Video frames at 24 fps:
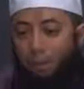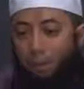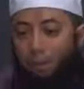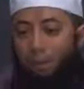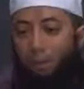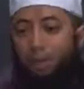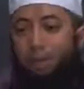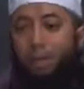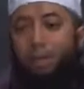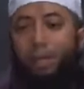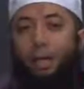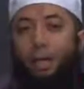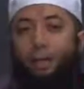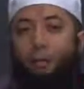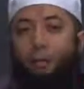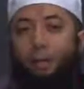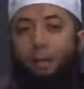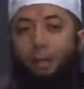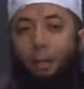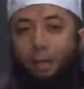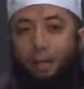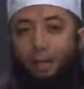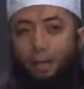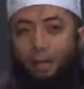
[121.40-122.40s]
imam ini
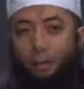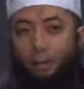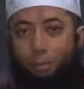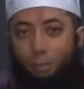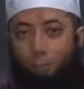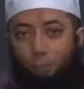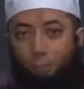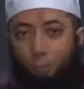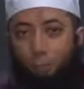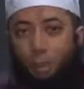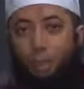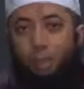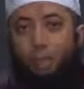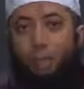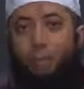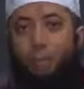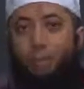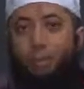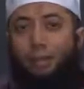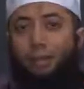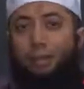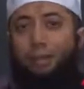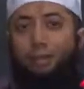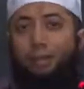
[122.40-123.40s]
diakui karena semuanya
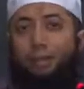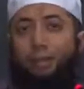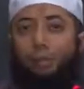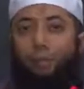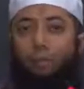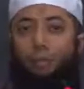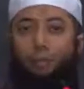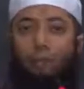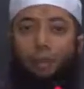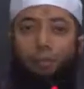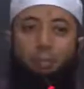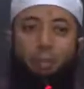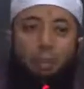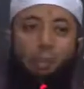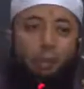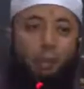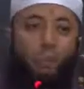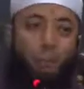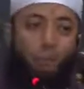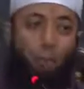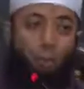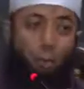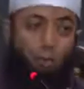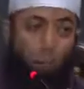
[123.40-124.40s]
rata-rata kalau
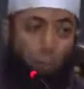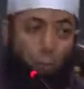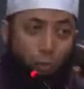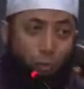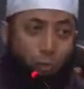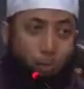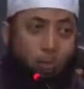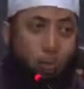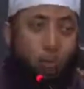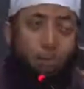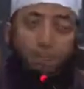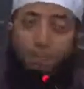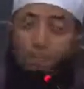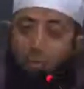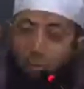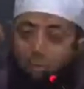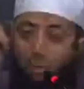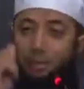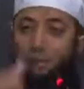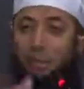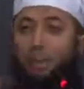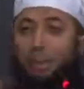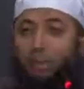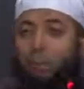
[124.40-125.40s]
menyampaikan sebuah hukum
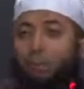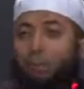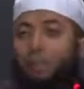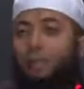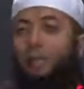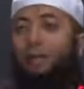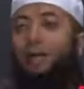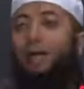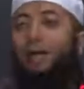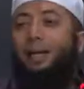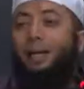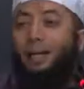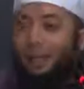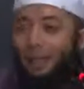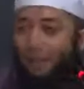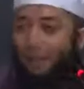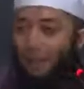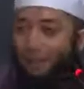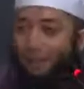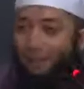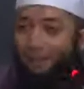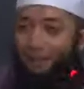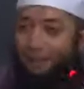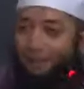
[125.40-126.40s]
pasti ikutin
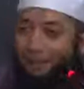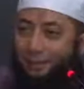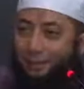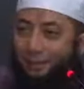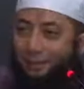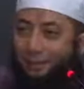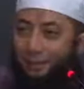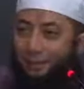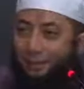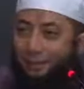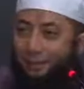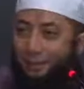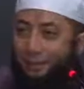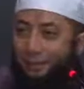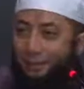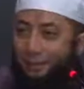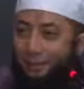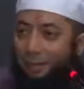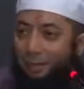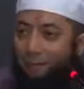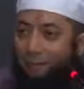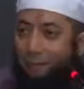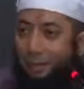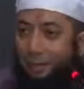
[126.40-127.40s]
dalil.
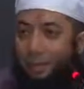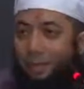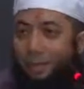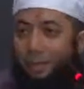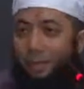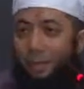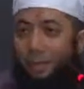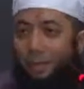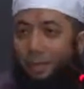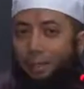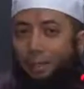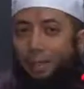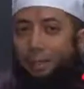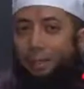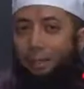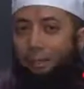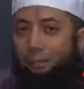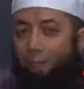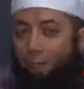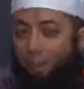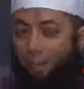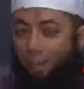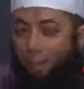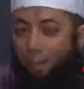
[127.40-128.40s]
Makanya dianggap
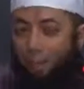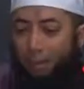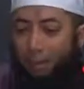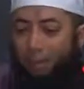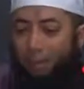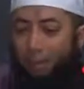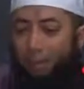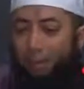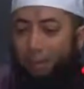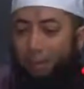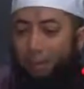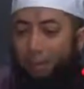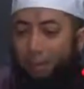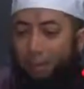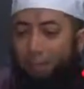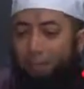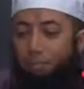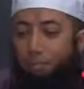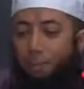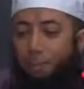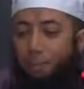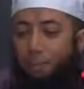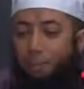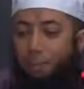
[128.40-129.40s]
empat madhab ini adalah
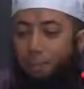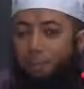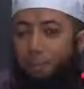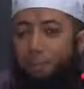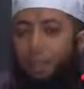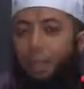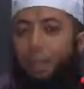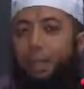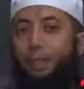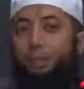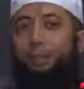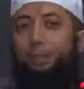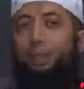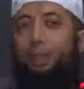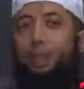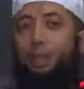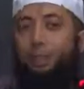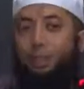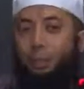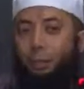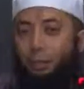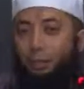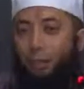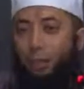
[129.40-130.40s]
empat yang dipegangi oleh
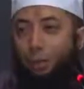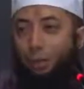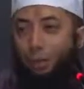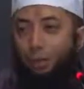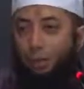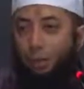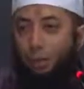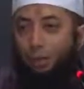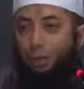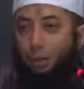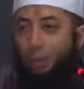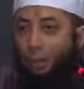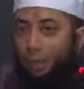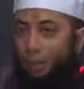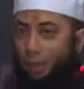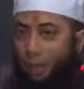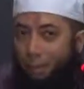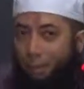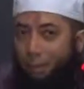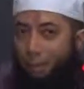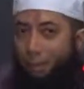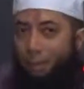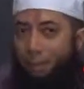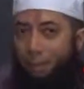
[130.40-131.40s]
ahli sunnah wal jamaah.
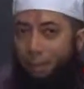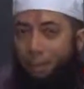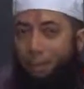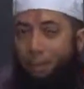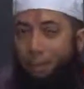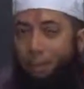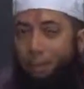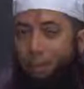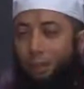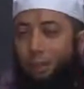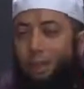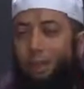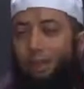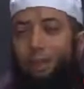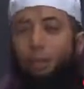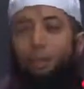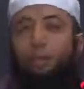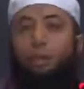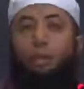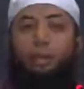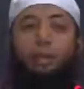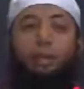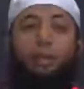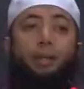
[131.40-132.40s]
Yang mana saja dipegangi
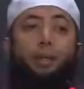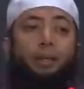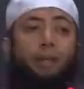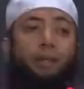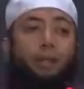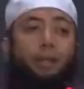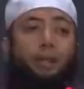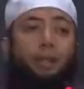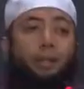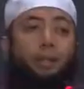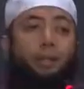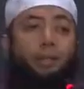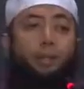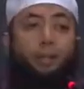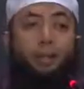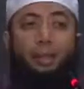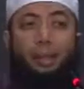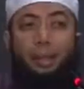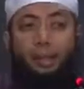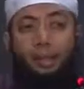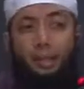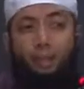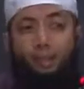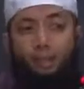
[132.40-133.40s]
insya Allah
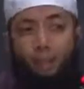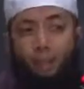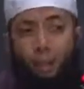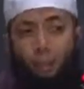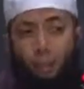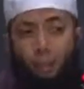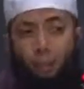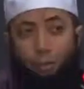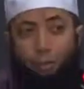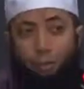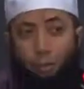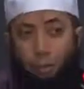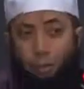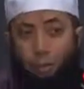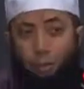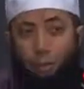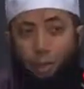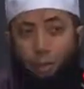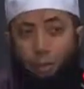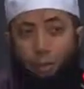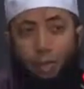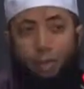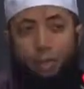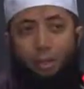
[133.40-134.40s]
dianggap orang itu masuk
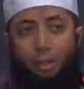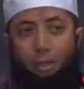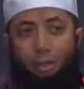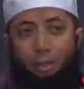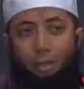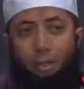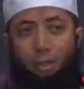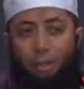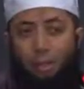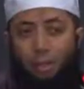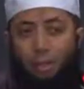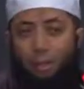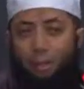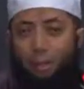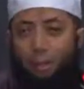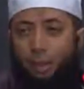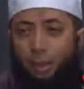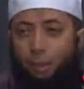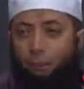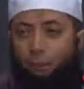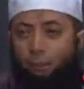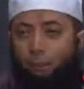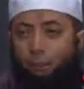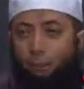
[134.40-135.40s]
dalam ahli sunnah wal
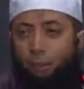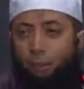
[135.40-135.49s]
jamaah.